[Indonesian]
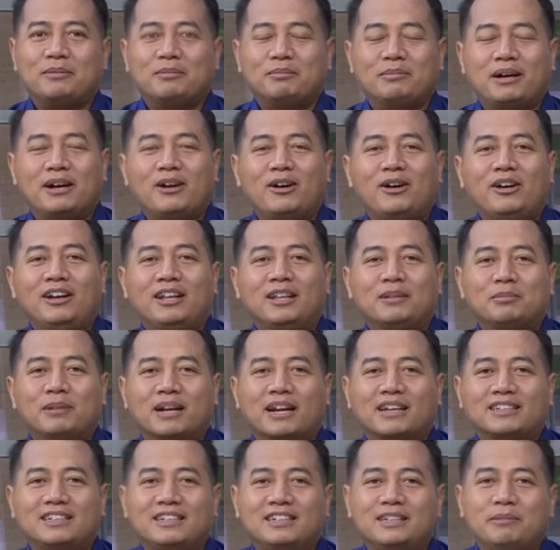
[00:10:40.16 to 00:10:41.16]
Bang Holid
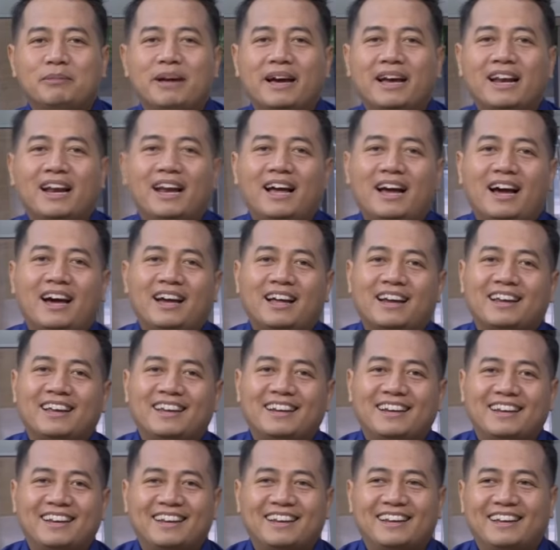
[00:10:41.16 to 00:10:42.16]
merasa dibela hari
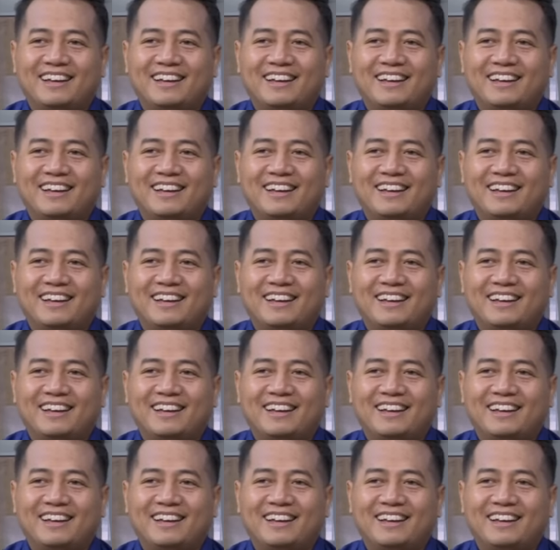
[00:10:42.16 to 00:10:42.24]
iya. ini.